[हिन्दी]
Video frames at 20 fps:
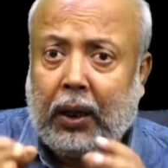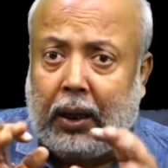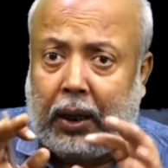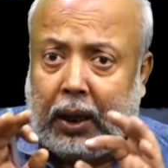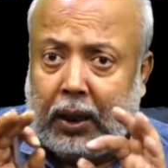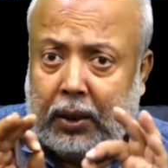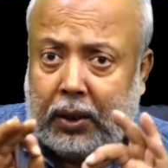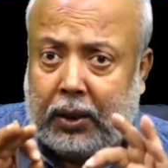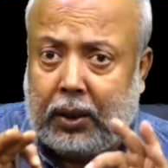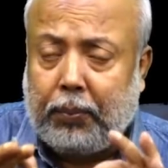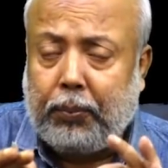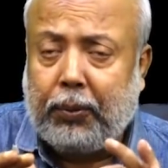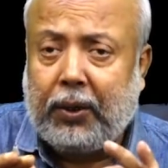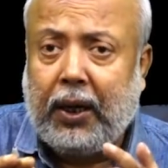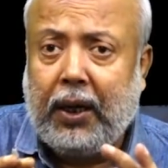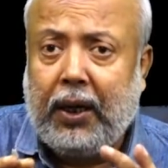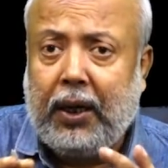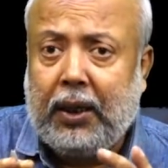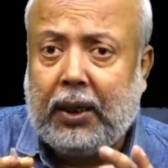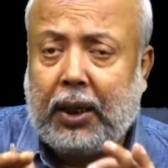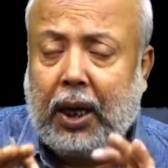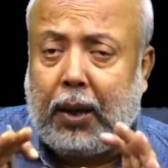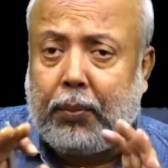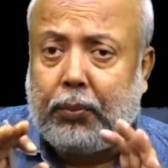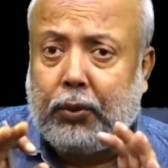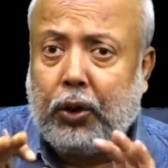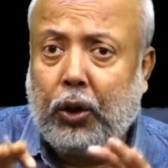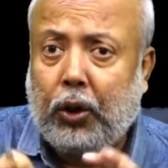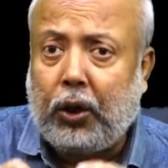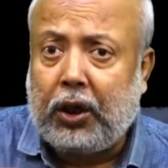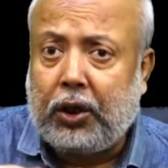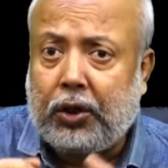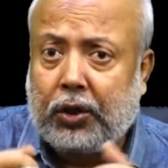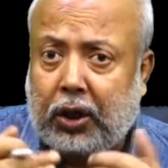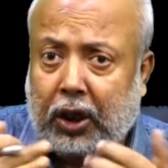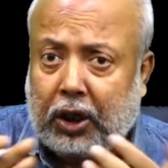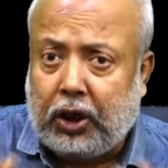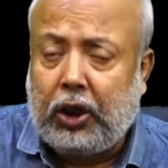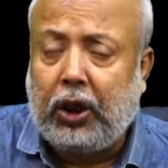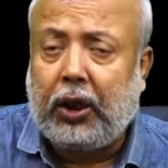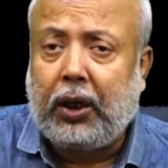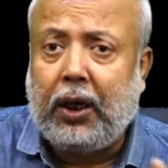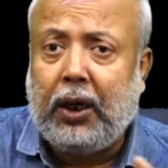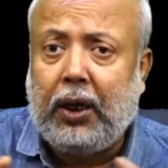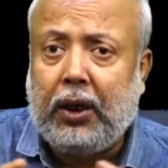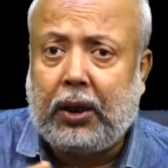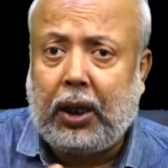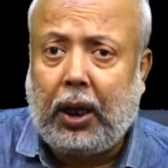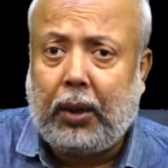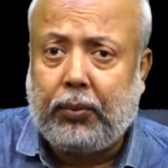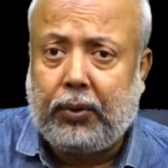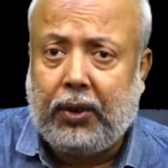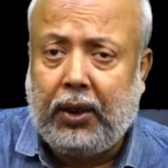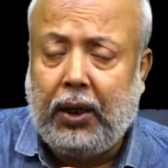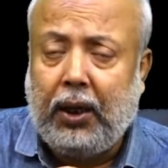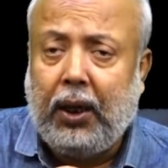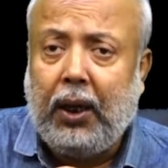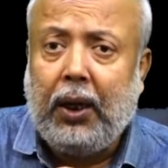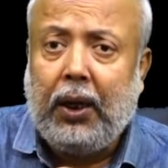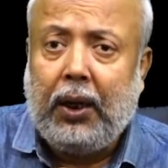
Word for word: कंसेप्ट के हिसाब से और स्ट्रक्चर के हिसाब से